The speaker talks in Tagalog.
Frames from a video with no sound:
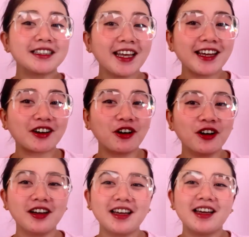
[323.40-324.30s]
zero.
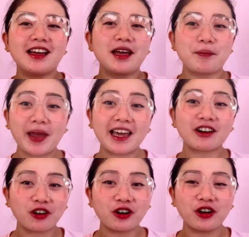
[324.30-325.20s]

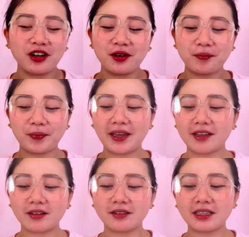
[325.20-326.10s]
Pero,
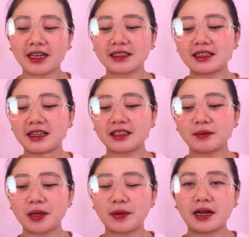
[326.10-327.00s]
pero nakita natin
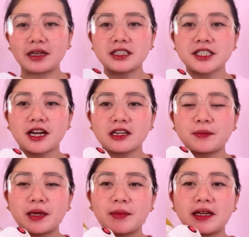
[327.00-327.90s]
may mga instruct,
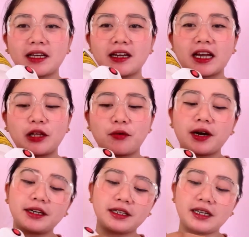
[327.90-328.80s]
may mga nakalagay na
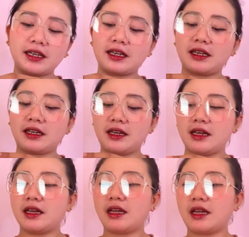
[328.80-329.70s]
warning
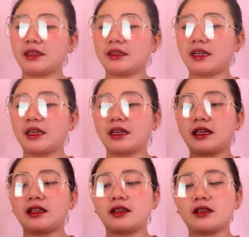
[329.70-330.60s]
and then
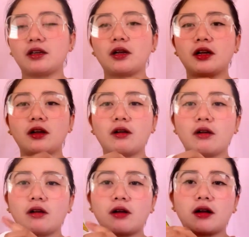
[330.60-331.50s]

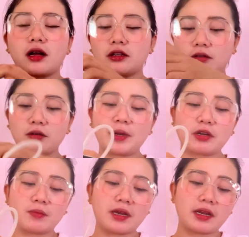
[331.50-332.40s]
ano,
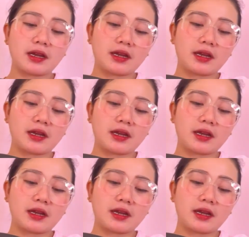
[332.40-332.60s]
merong mga